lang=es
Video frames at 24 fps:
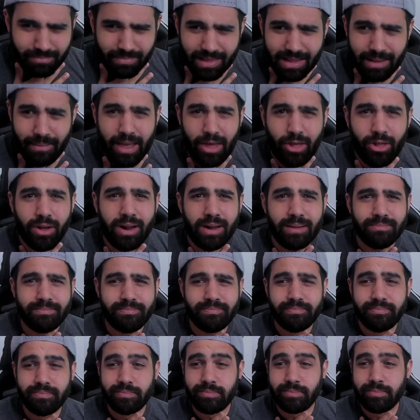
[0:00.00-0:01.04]
Se me ha ido...
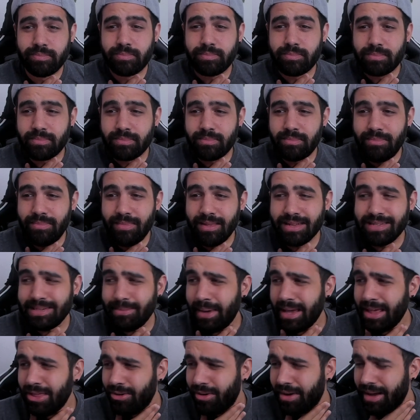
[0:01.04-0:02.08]
Se
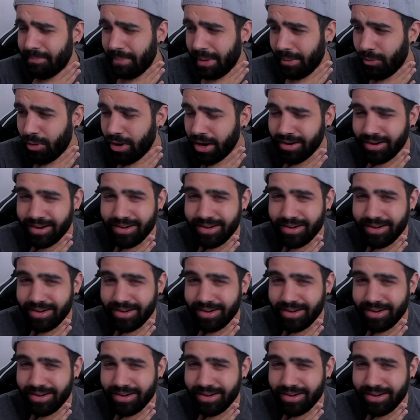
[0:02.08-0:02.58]
me ha ido... Me muero.